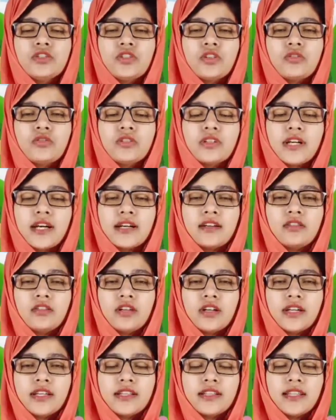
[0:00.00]
যখন
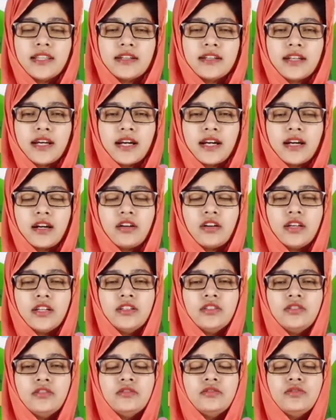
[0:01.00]
কাঠগড়ায় ডাকা
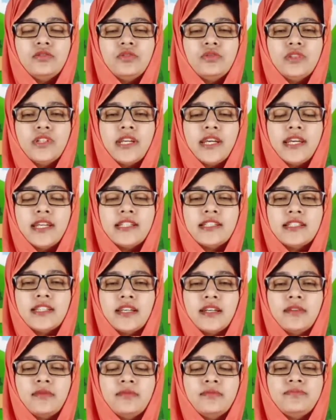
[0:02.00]
হয় জুই
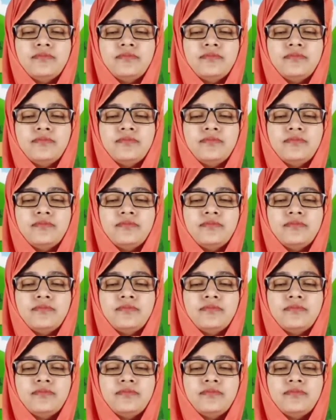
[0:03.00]
এসে